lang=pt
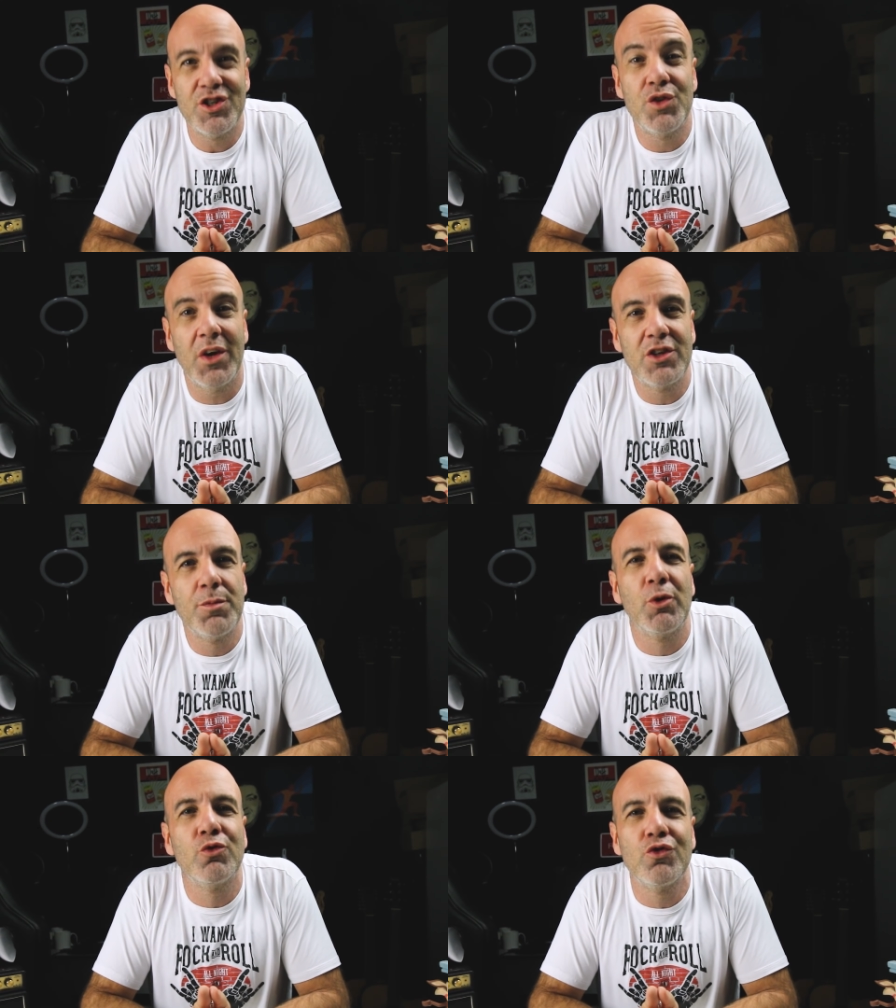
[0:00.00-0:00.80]
a gente fala de
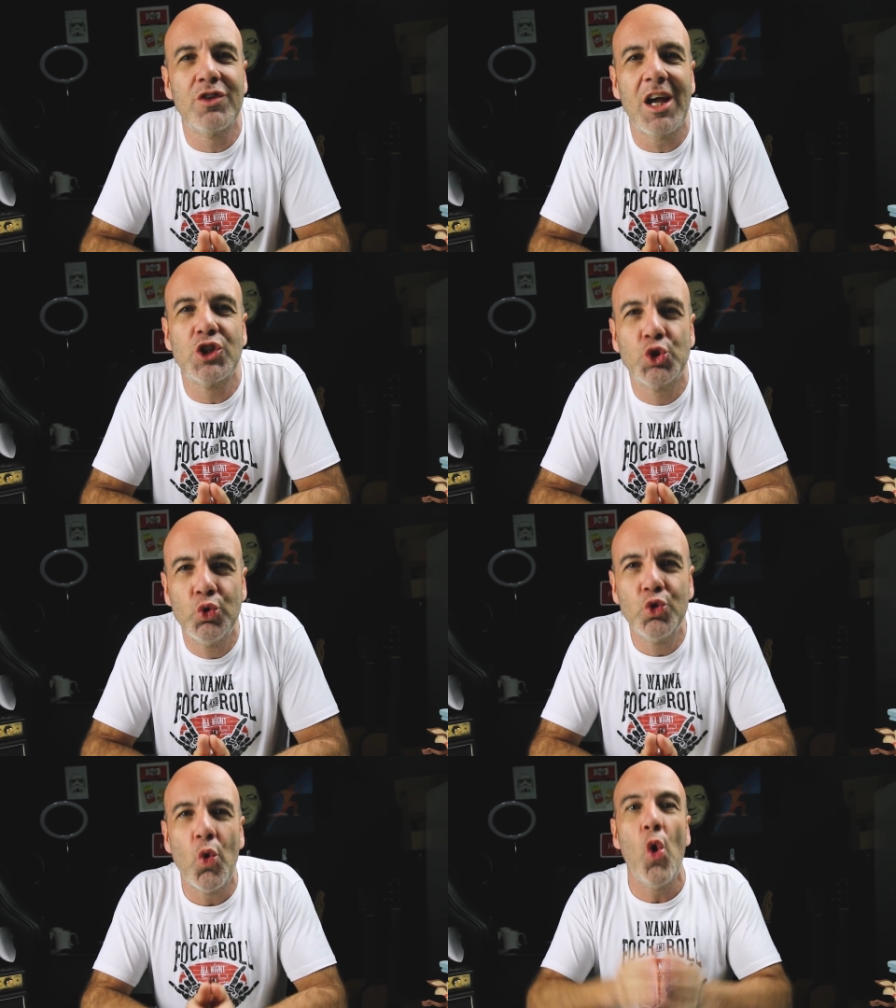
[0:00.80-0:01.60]
produtos que
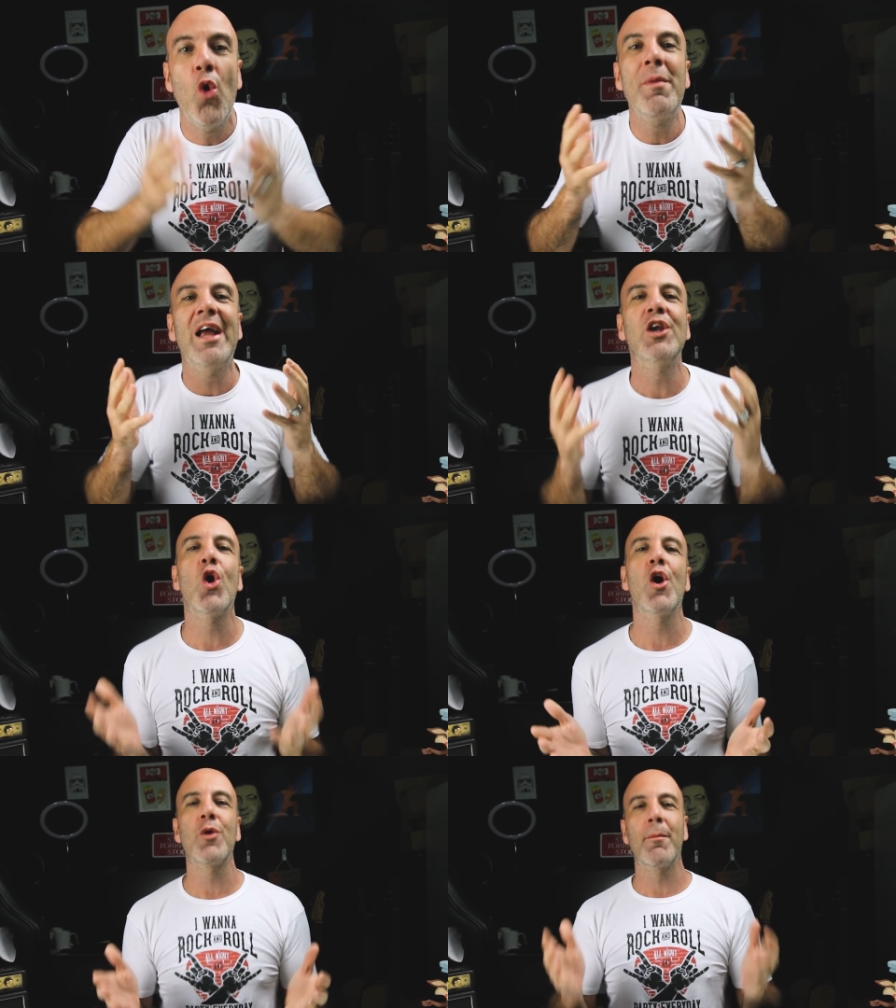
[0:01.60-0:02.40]
ajudam ou
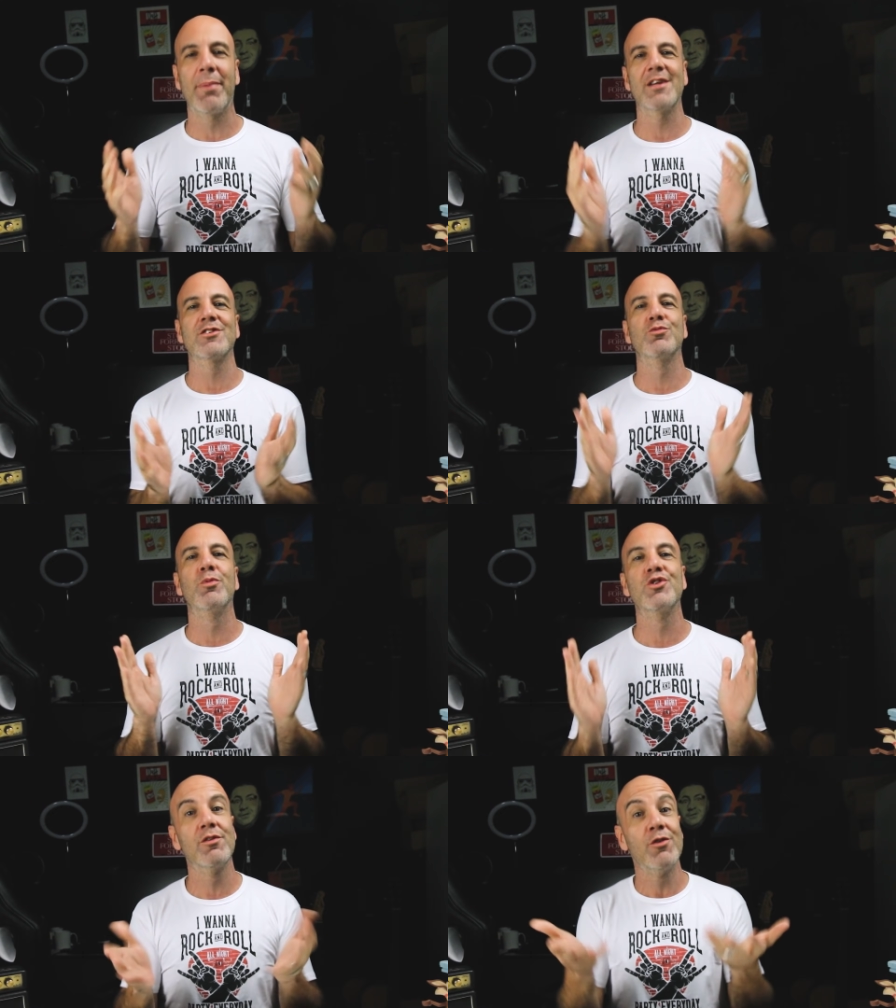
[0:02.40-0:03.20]
melhoram a prática
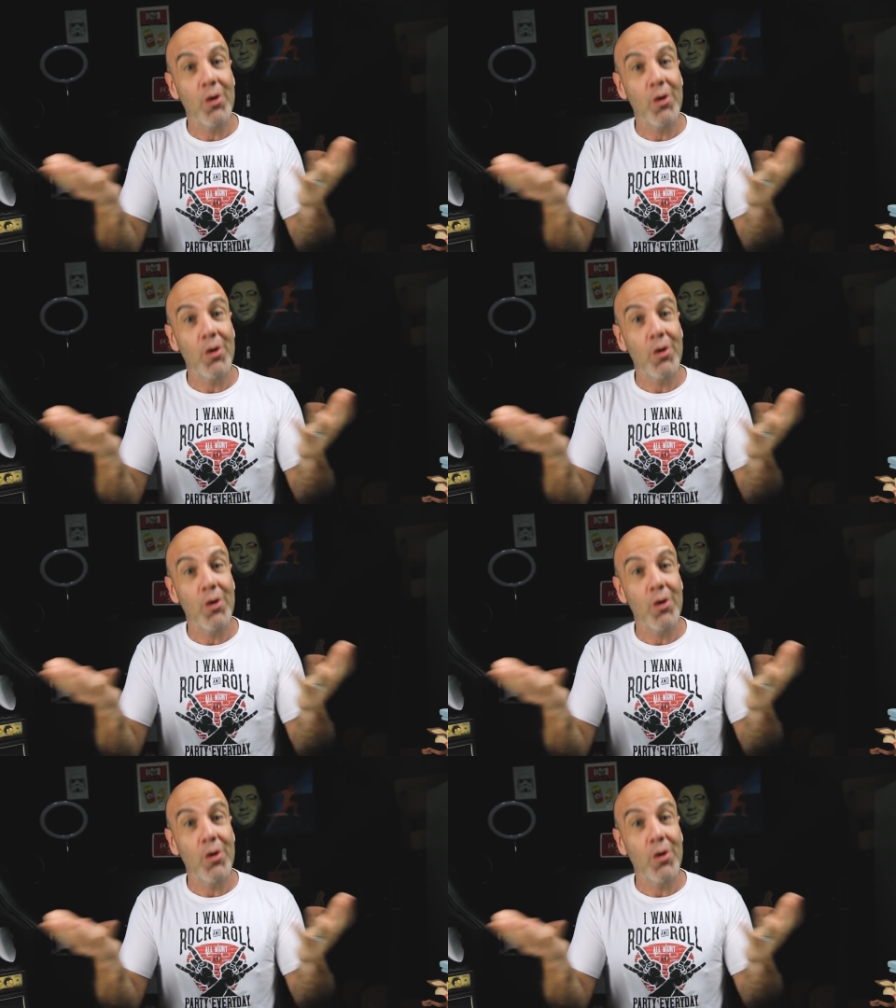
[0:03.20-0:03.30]
esportiva